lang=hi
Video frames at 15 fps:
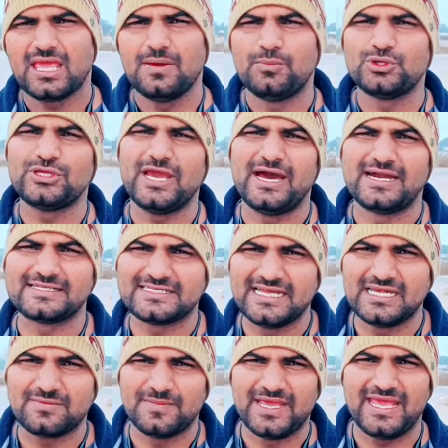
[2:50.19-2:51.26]
कि मुझे
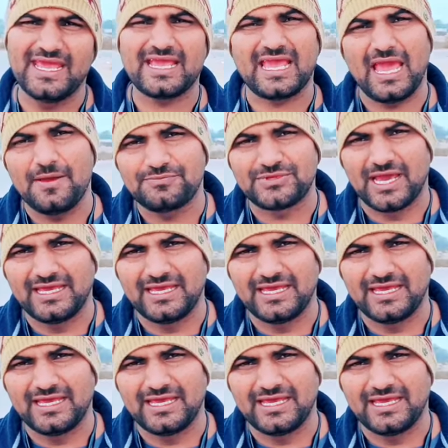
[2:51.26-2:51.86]
अर्जेंट में एक कैब